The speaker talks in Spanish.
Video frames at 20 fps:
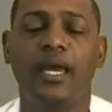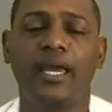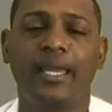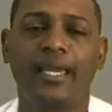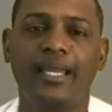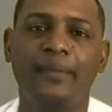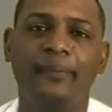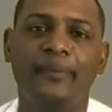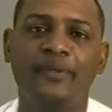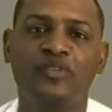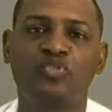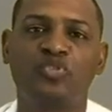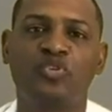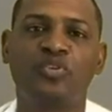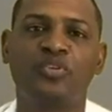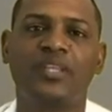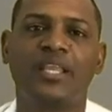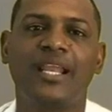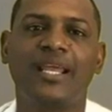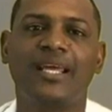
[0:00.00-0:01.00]
En el
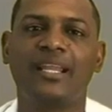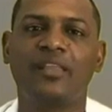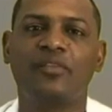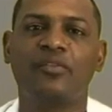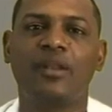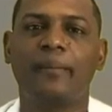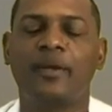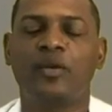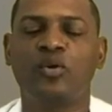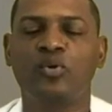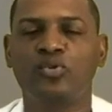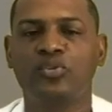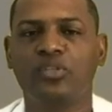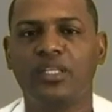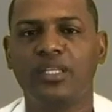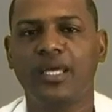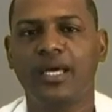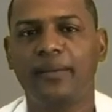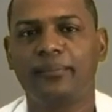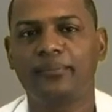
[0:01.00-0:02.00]
espesor de la glándula
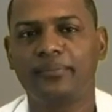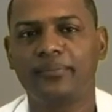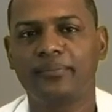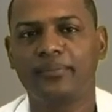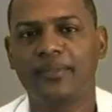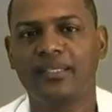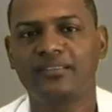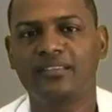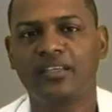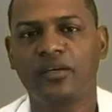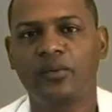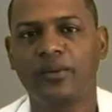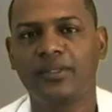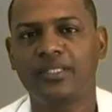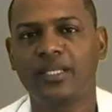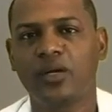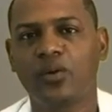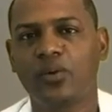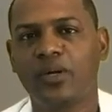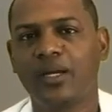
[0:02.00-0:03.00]
parótida que se
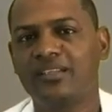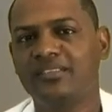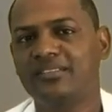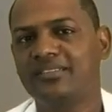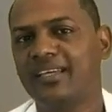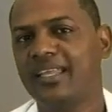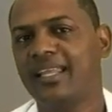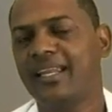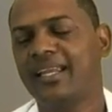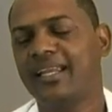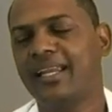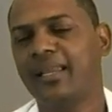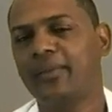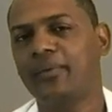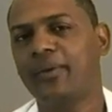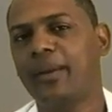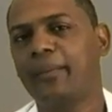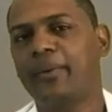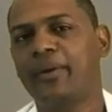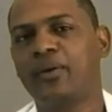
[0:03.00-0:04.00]
encuentra localizada la
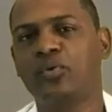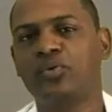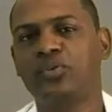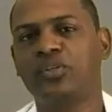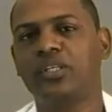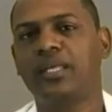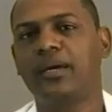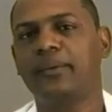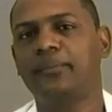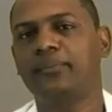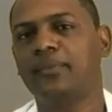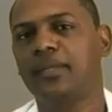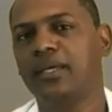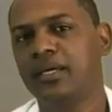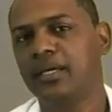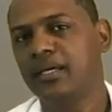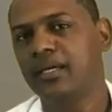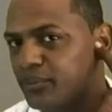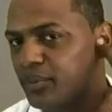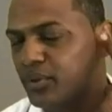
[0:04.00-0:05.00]
glándula parótida,
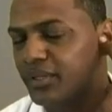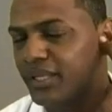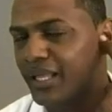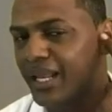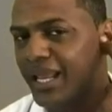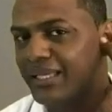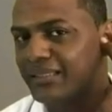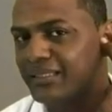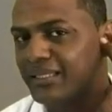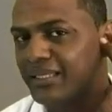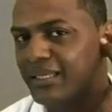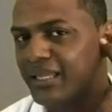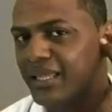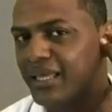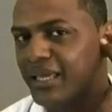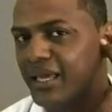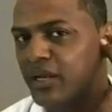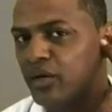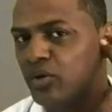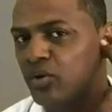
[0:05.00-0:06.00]
por delante
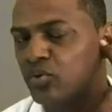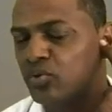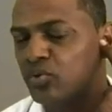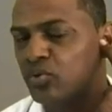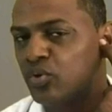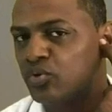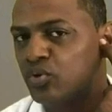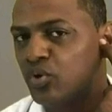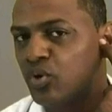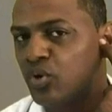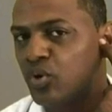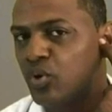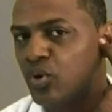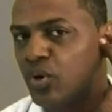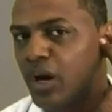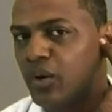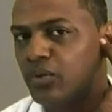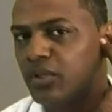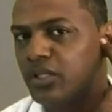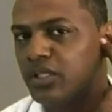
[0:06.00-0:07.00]
del
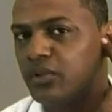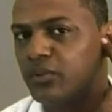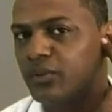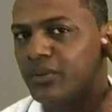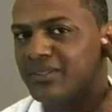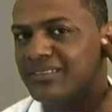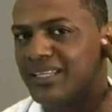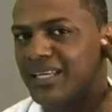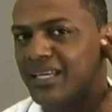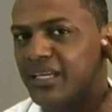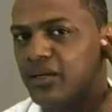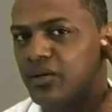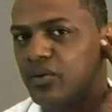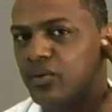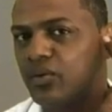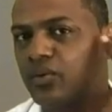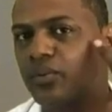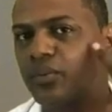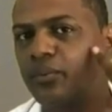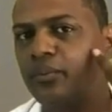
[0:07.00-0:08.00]
conducto auditivo
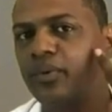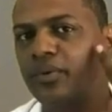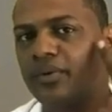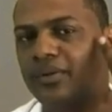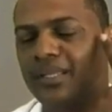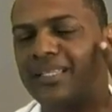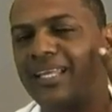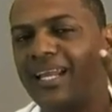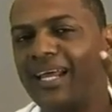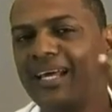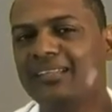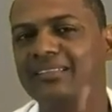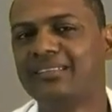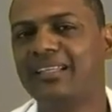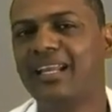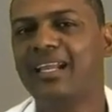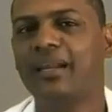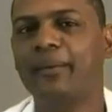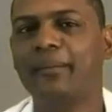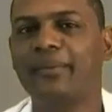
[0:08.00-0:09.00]
externo, por detrás
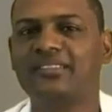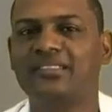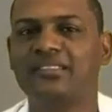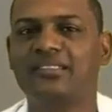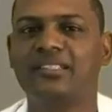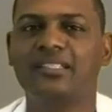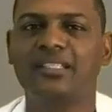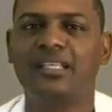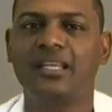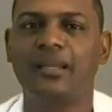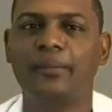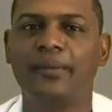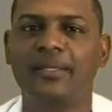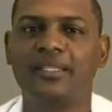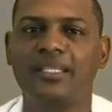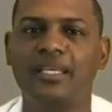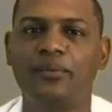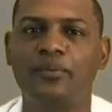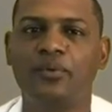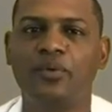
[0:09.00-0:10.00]
de la rama ascendente de la
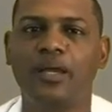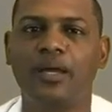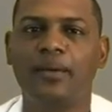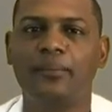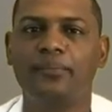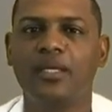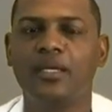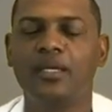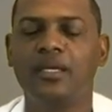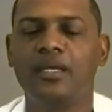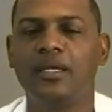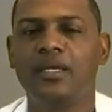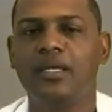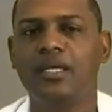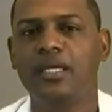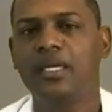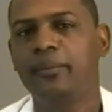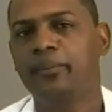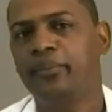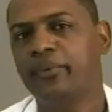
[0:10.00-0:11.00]
mandíbula
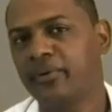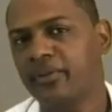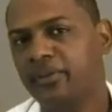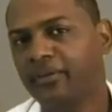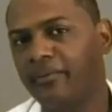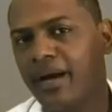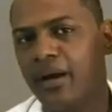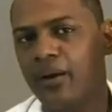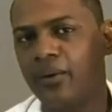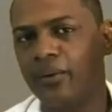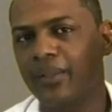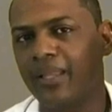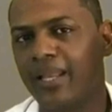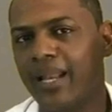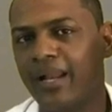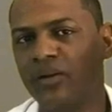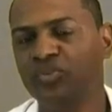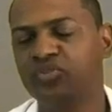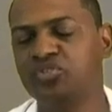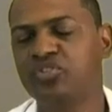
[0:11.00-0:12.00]
y por debajo
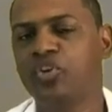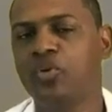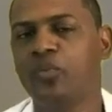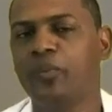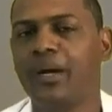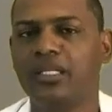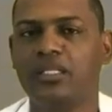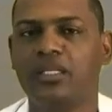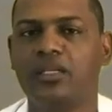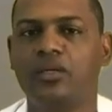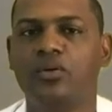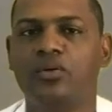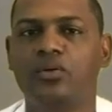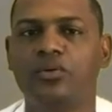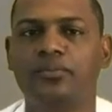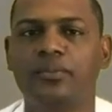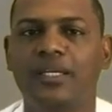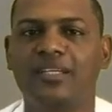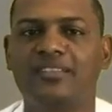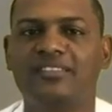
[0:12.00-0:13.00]
del arco cigomático.
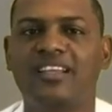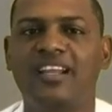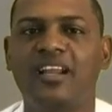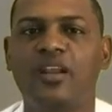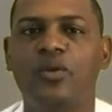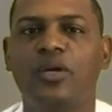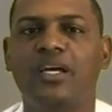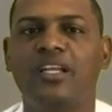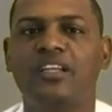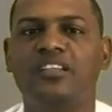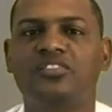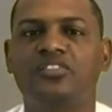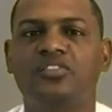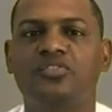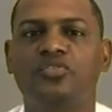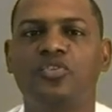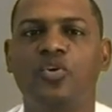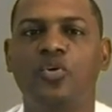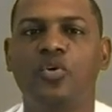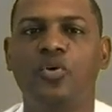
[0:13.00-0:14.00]
Esa es la
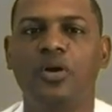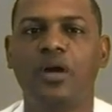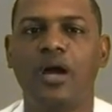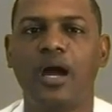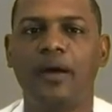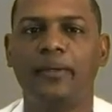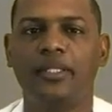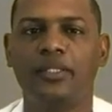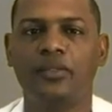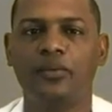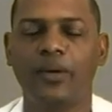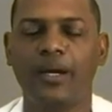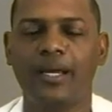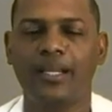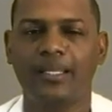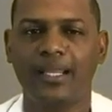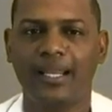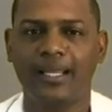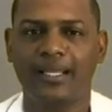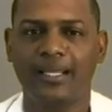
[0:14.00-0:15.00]
localización
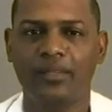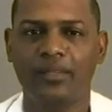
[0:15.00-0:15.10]
habitual de la